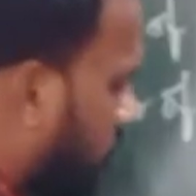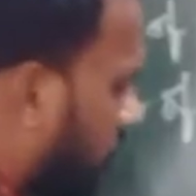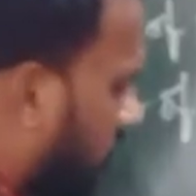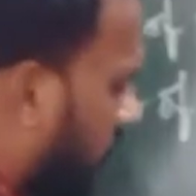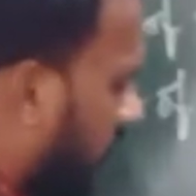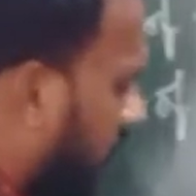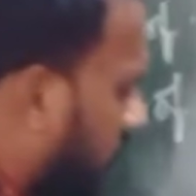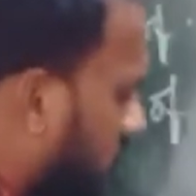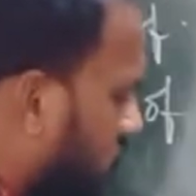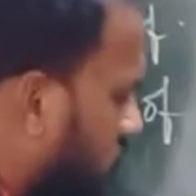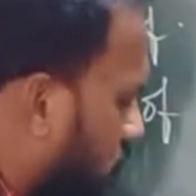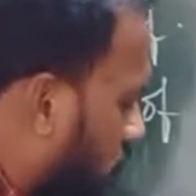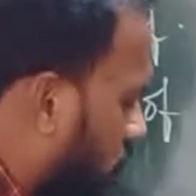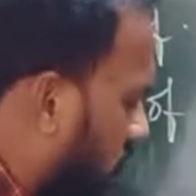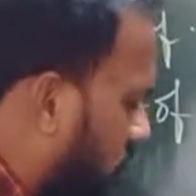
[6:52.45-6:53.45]
மைனஸ்
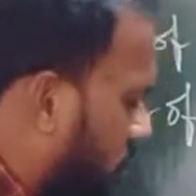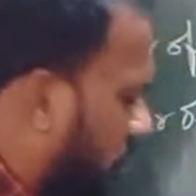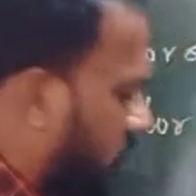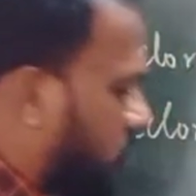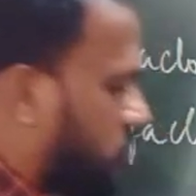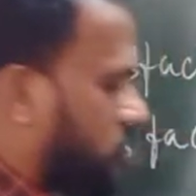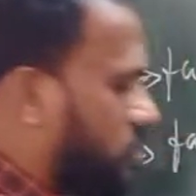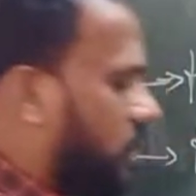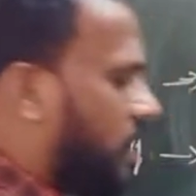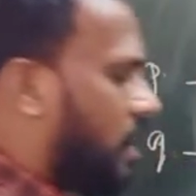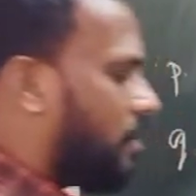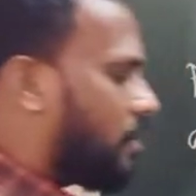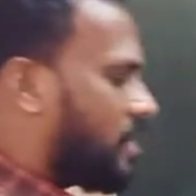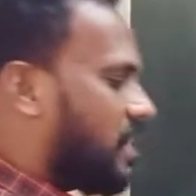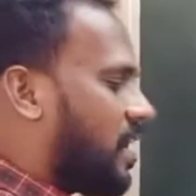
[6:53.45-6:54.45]
ஒன் பை டூ
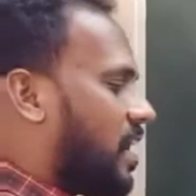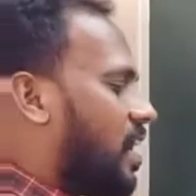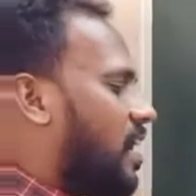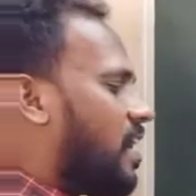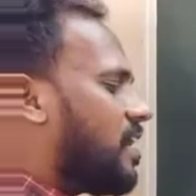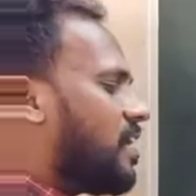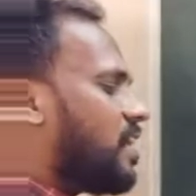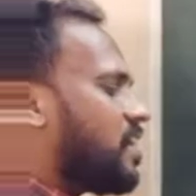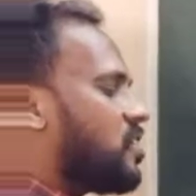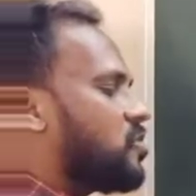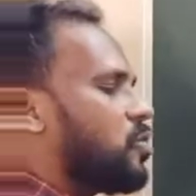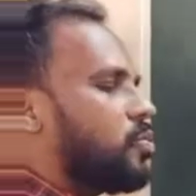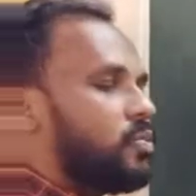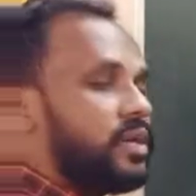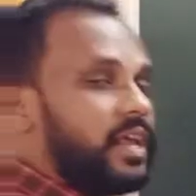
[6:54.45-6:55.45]
அப்புறம் இந்த நாலில் ஏதோ
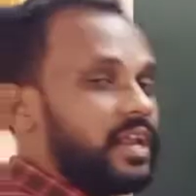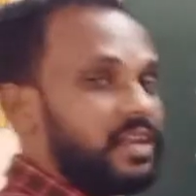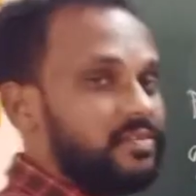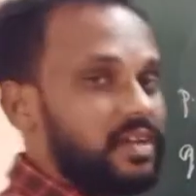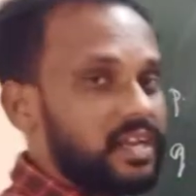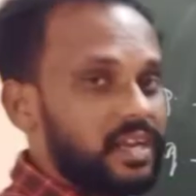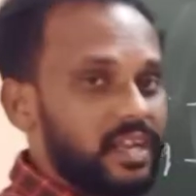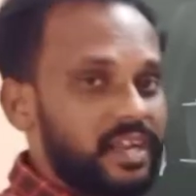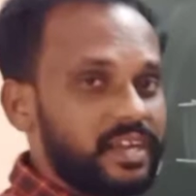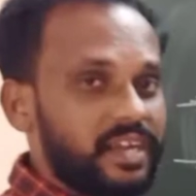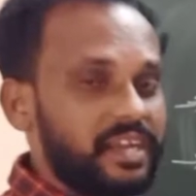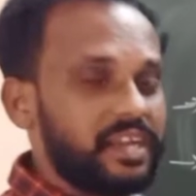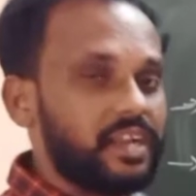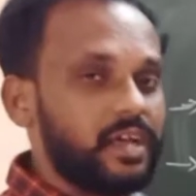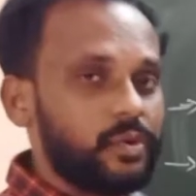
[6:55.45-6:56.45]
ஒன்று என்னவாக இருக்கலாம்னு
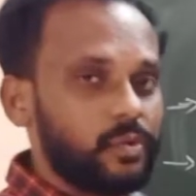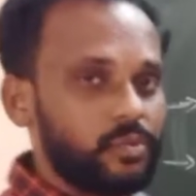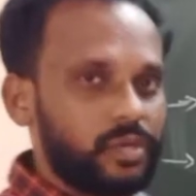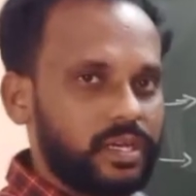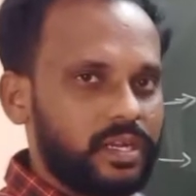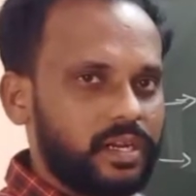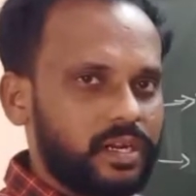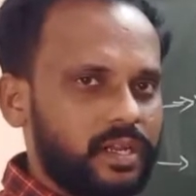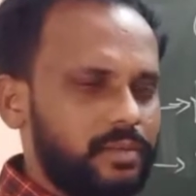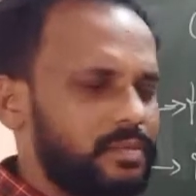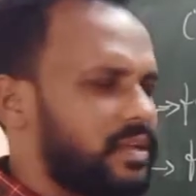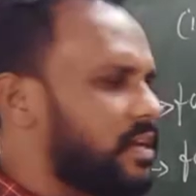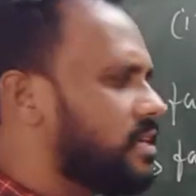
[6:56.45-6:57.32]
கேட்டிங்கன்னா ரூட்டாக இருக்கலாம்